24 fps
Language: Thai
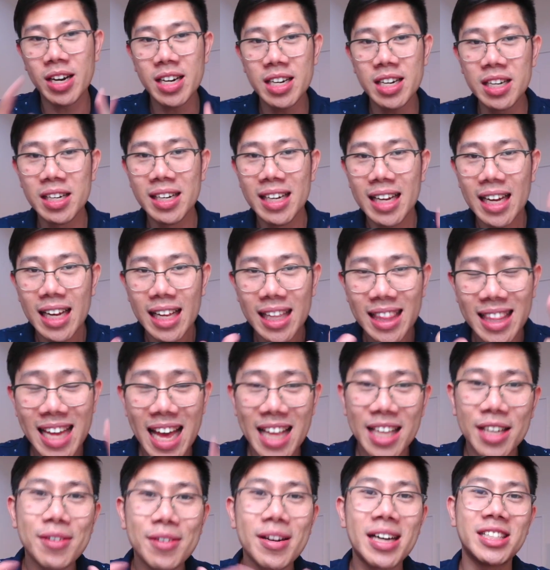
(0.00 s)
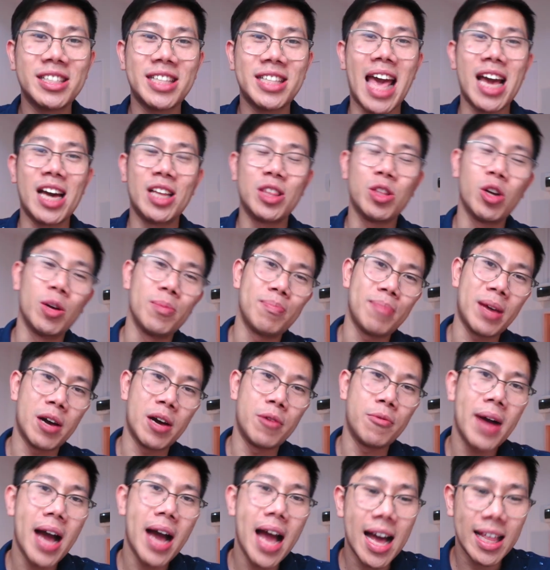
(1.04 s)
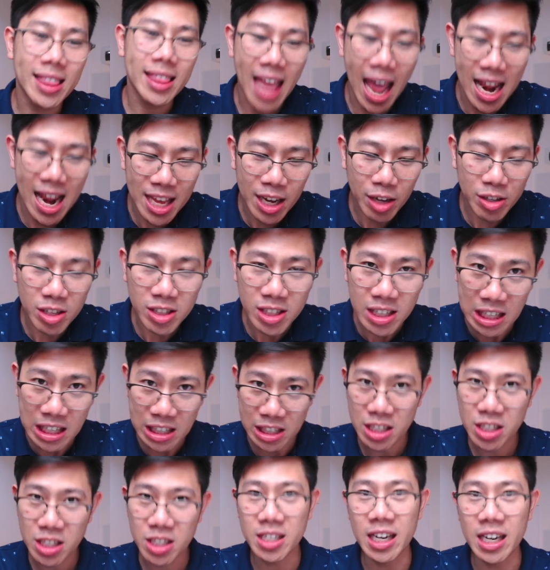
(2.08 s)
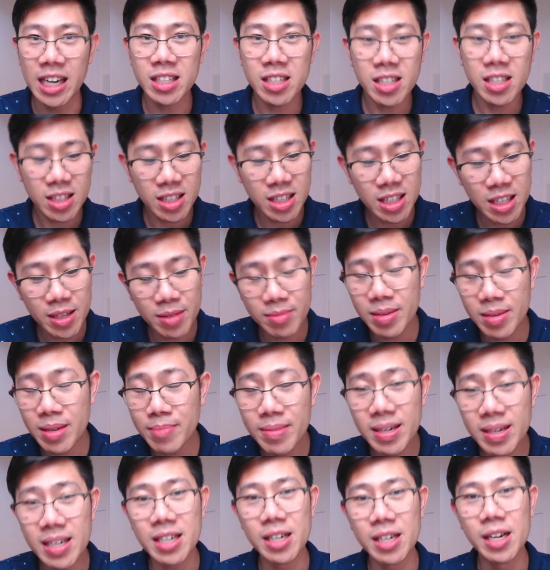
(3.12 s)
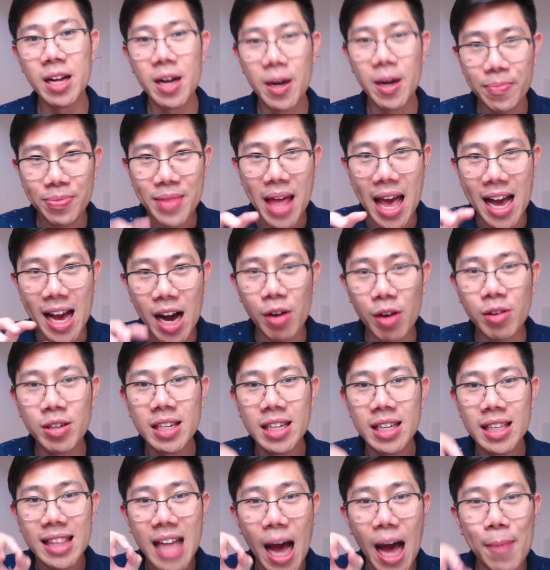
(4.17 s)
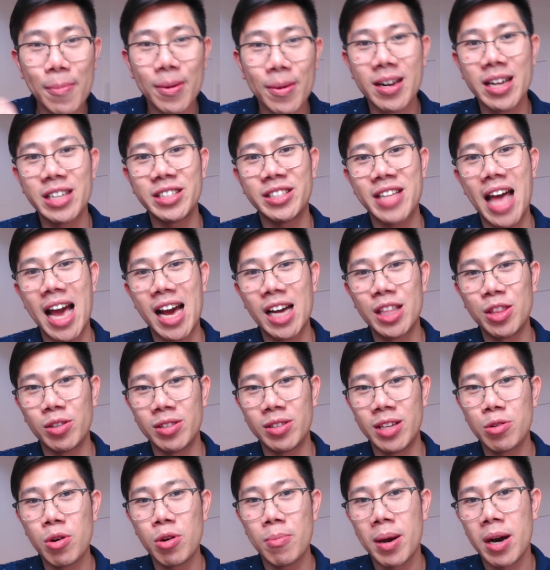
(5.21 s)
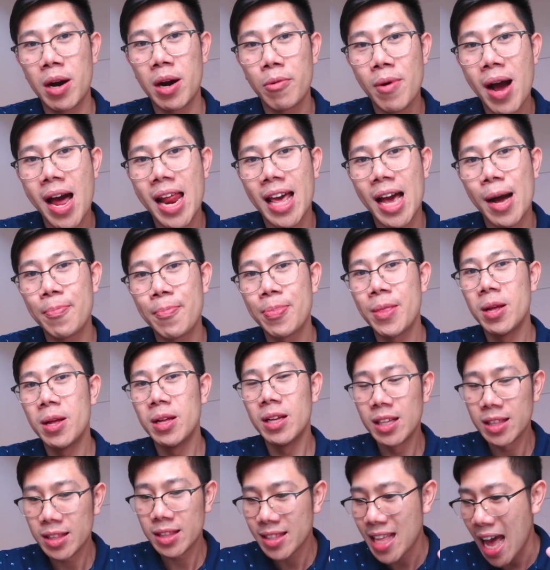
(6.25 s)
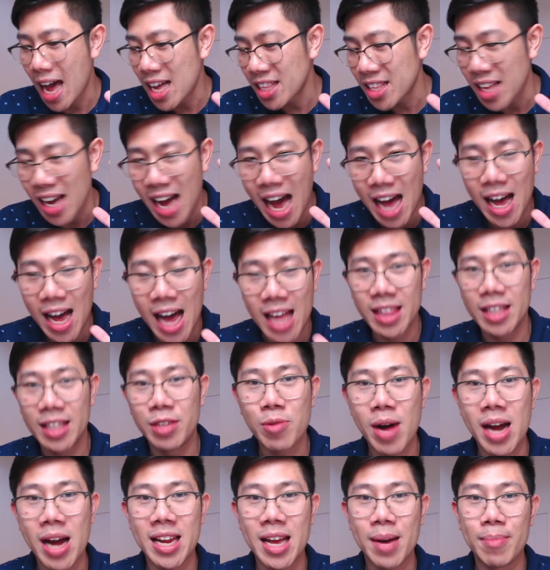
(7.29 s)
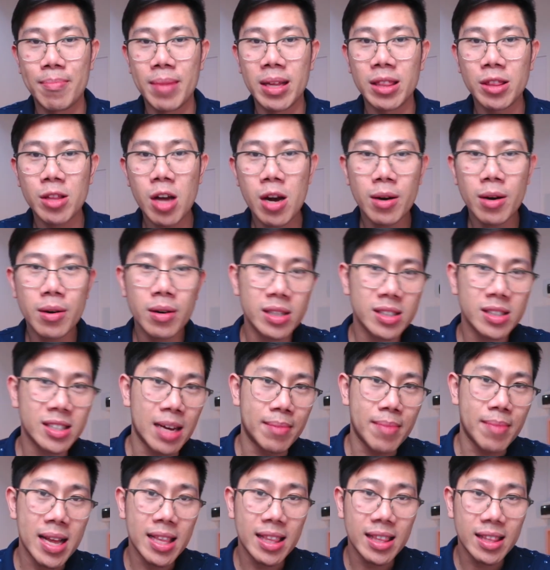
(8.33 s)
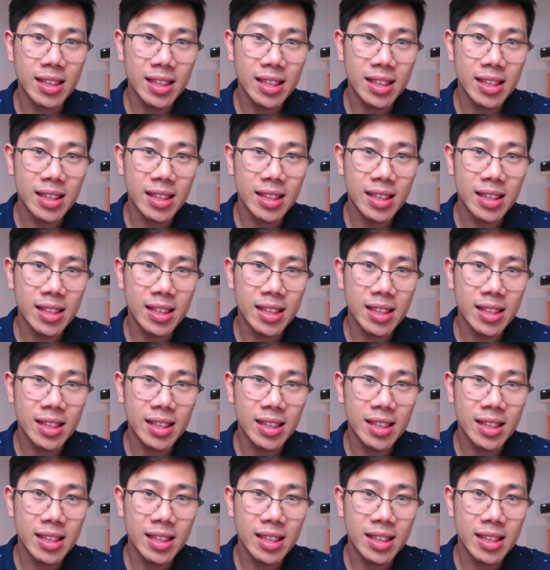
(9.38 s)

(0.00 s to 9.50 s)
คือเน้นกระแสสดแปลว่า แทนที่เขาจะถือเฉยๆทื่อๆบื้อๆแต่เขาทำกระแสสดในตัวแปลว่านะครับ แต่อสังหาอันทุกอันเนี่ยมันต้องสามารถ